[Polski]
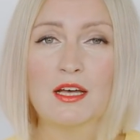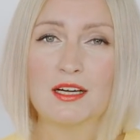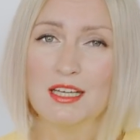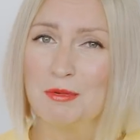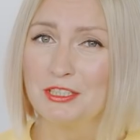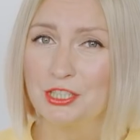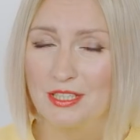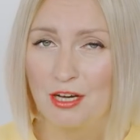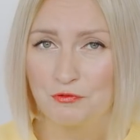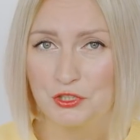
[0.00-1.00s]
Chyba się
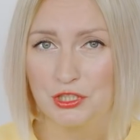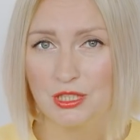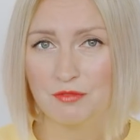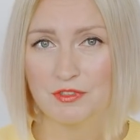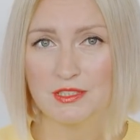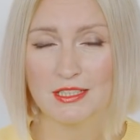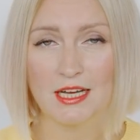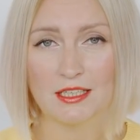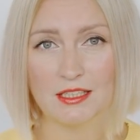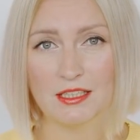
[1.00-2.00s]
dał wszystkim we
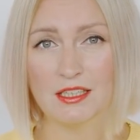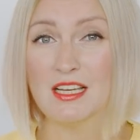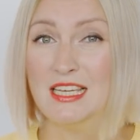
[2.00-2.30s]
znaki.